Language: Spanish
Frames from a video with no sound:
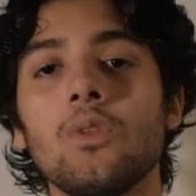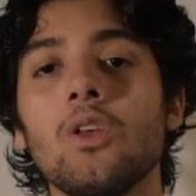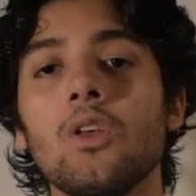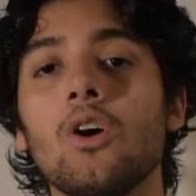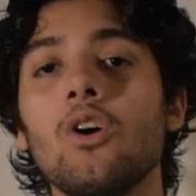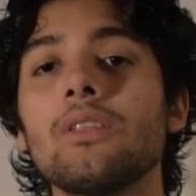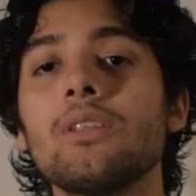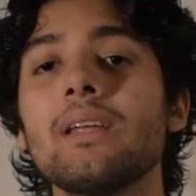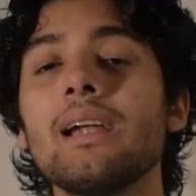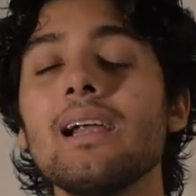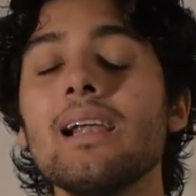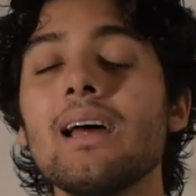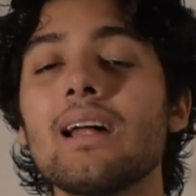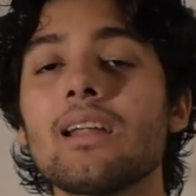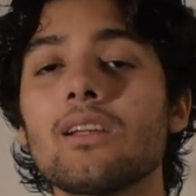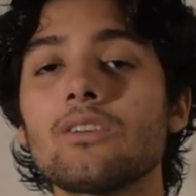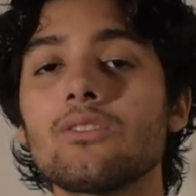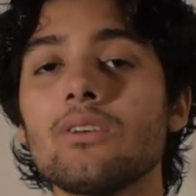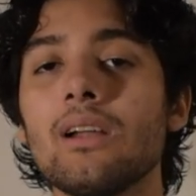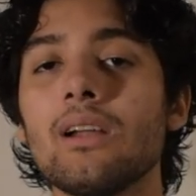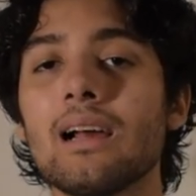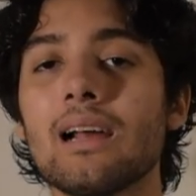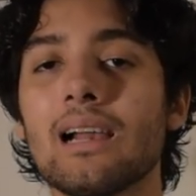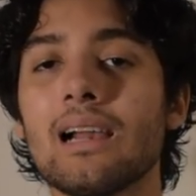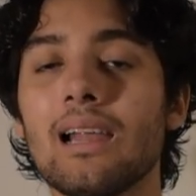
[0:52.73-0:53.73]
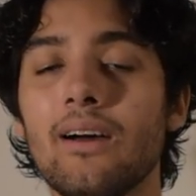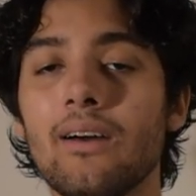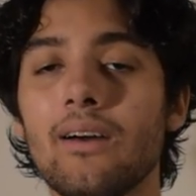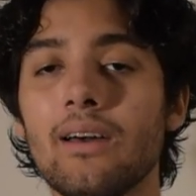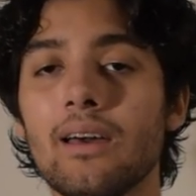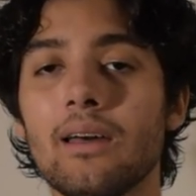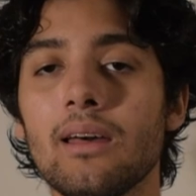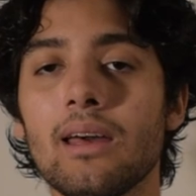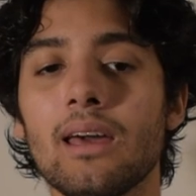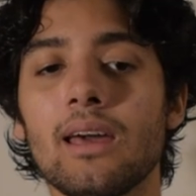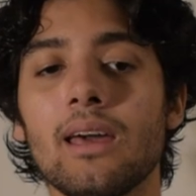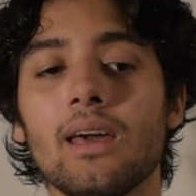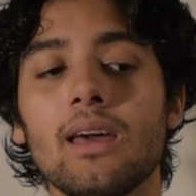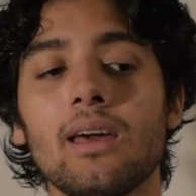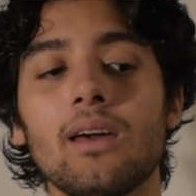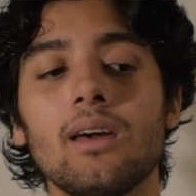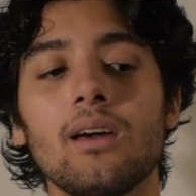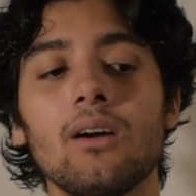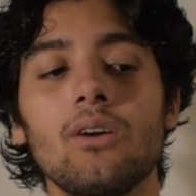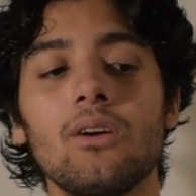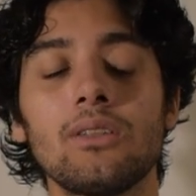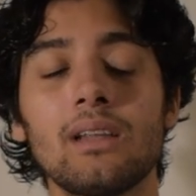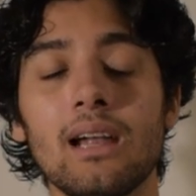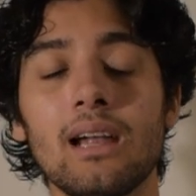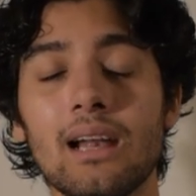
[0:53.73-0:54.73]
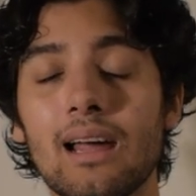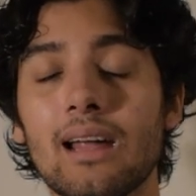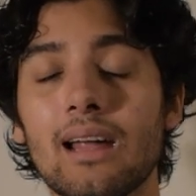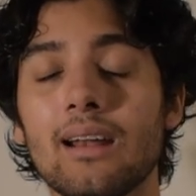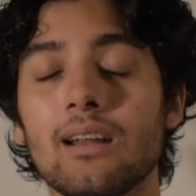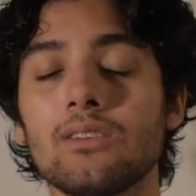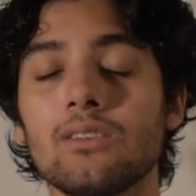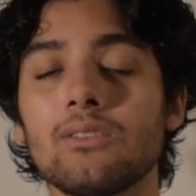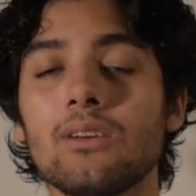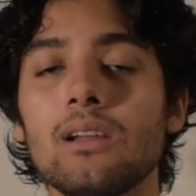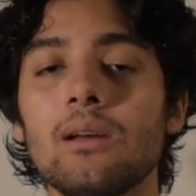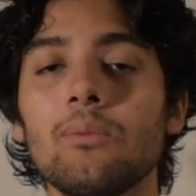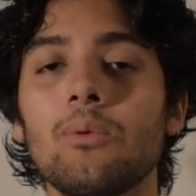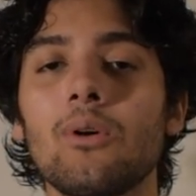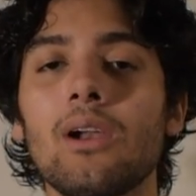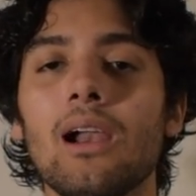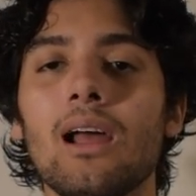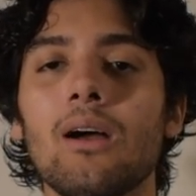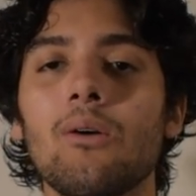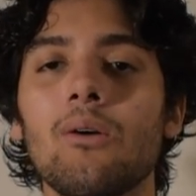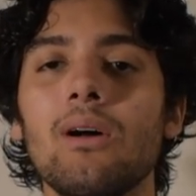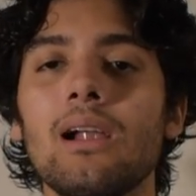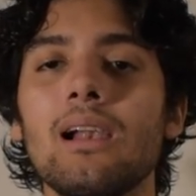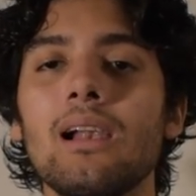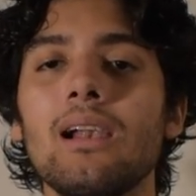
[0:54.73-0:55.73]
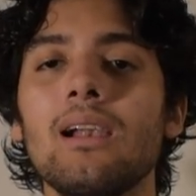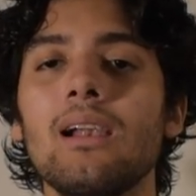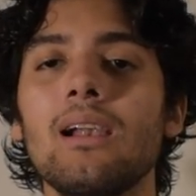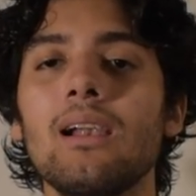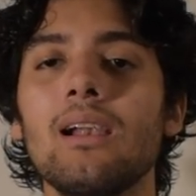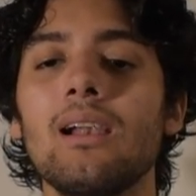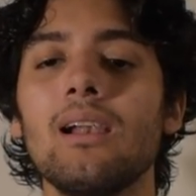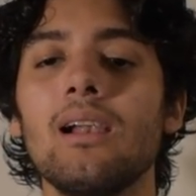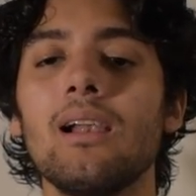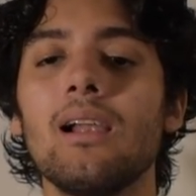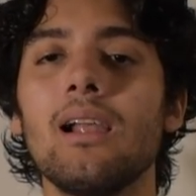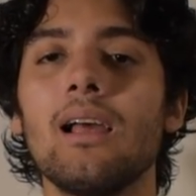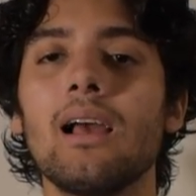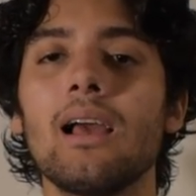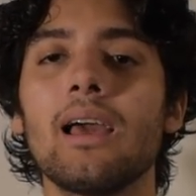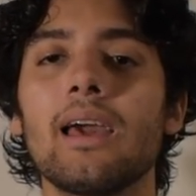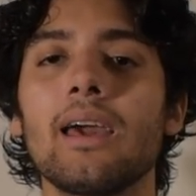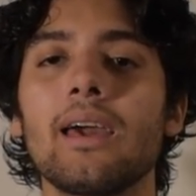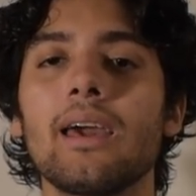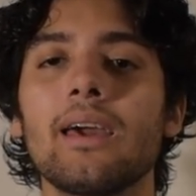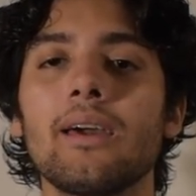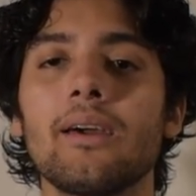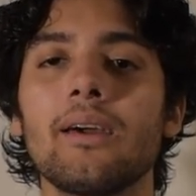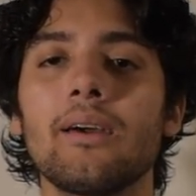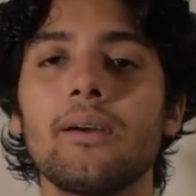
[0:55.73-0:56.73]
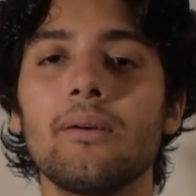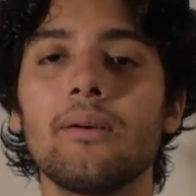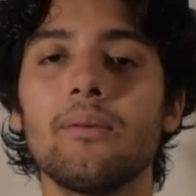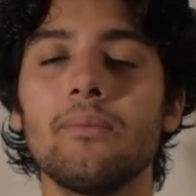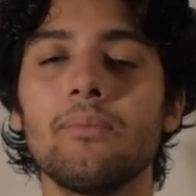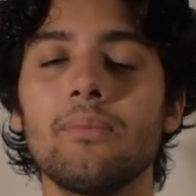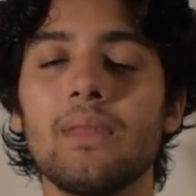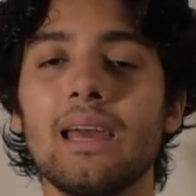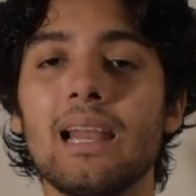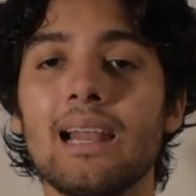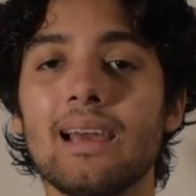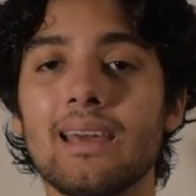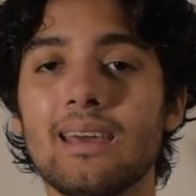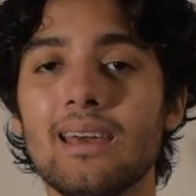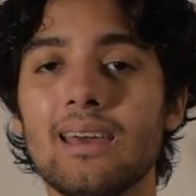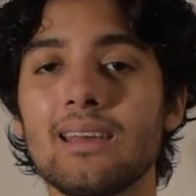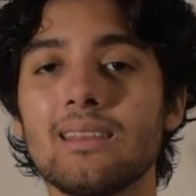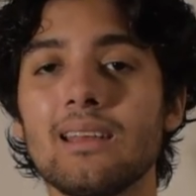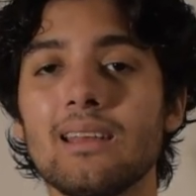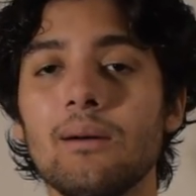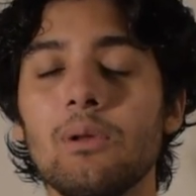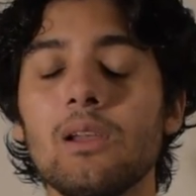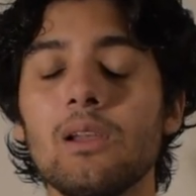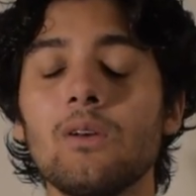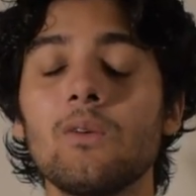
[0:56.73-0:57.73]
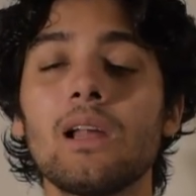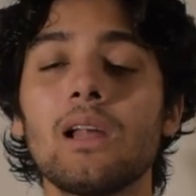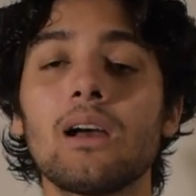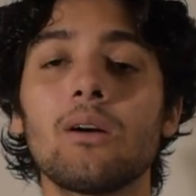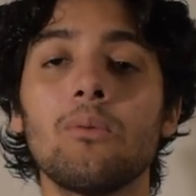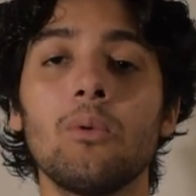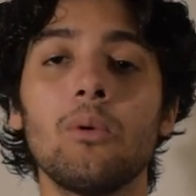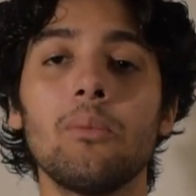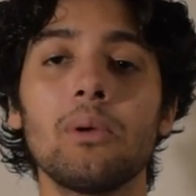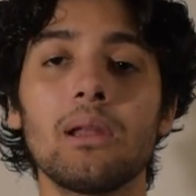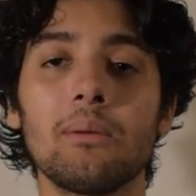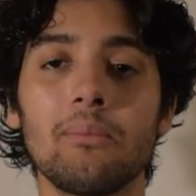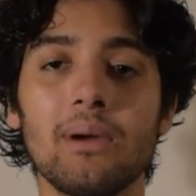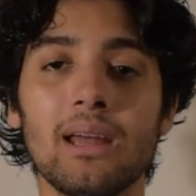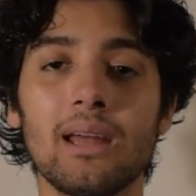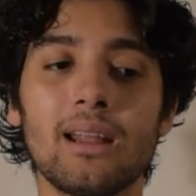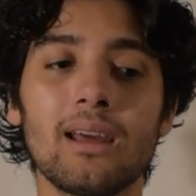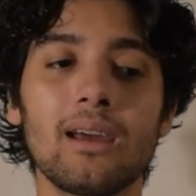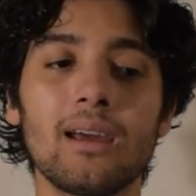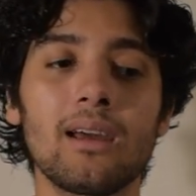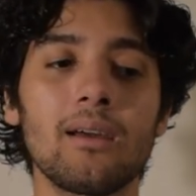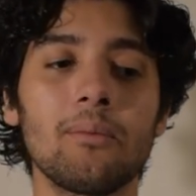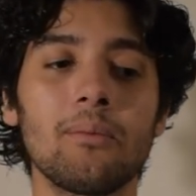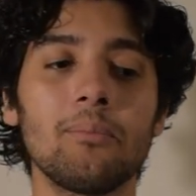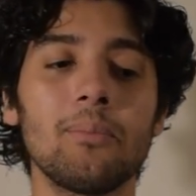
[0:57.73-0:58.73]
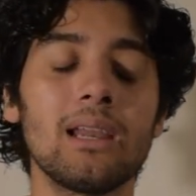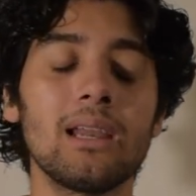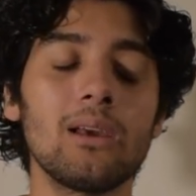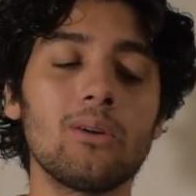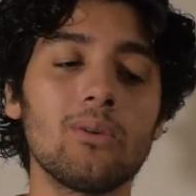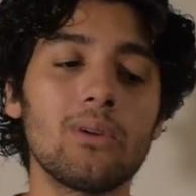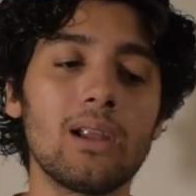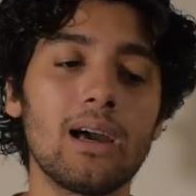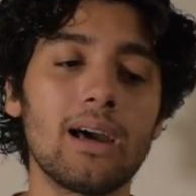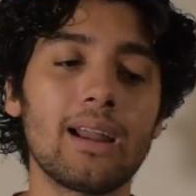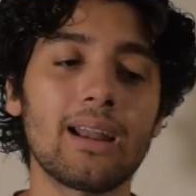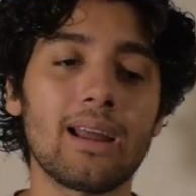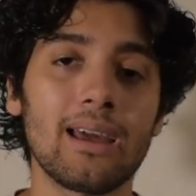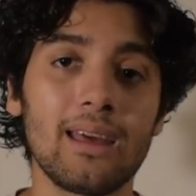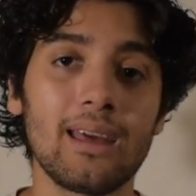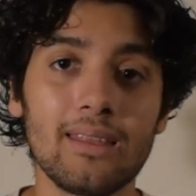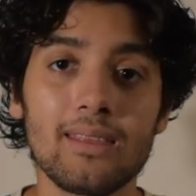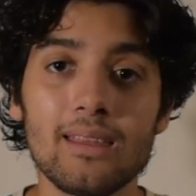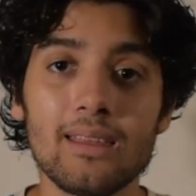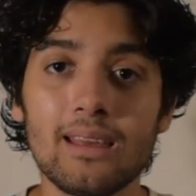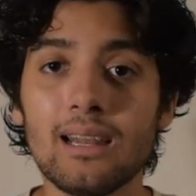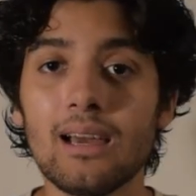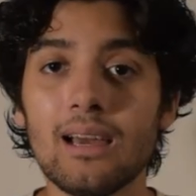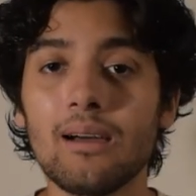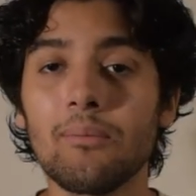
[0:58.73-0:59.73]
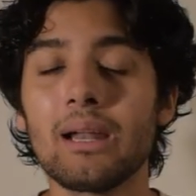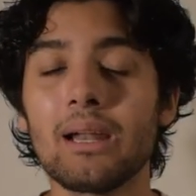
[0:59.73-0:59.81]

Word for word: Otra de las razones clave, eh, otra de las razones por la cual eh, elegí esta película como primer eh, película argentina